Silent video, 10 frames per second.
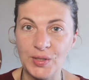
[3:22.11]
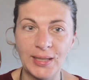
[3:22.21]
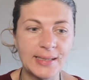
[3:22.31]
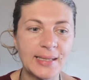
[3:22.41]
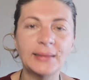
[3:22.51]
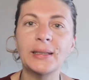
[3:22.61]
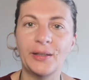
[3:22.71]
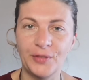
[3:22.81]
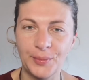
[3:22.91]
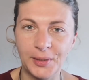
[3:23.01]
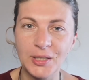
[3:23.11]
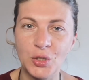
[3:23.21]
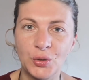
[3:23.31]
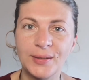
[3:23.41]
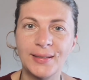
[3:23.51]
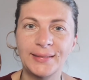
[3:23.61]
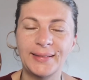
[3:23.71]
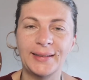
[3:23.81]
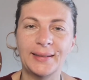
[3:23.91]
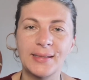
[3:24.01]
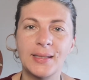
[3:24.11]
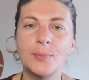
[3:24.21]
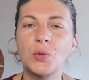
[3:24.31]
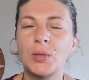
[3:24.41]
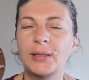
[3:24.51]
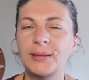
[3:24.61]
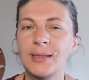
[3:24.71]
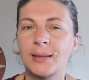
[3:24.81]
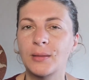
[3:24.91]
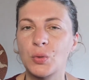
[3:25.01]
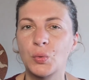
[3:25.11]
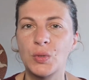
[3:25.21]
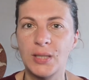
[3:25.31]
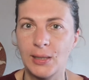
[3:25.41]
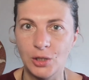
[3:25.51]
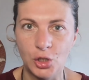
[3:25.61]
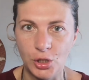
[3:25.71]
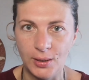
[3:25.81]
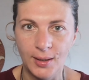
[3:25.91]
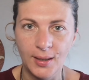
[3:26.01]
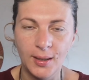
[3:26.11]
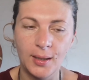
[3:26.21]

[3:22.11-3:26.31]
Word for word: si è alzata la vibrazione della Terra e siamo attestati su un 16